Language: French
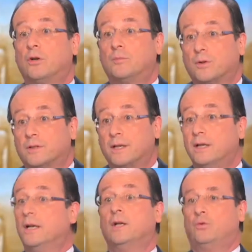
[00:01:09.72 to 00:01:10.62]
d'augmenter,
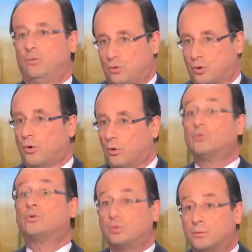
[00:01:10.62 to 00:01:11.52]
nous aurons
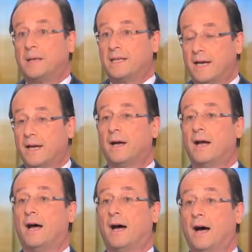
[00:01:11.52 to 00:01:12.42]
de toute manière
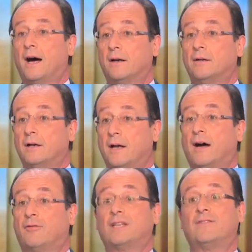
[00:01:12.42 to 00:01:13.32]
à euh, avoir des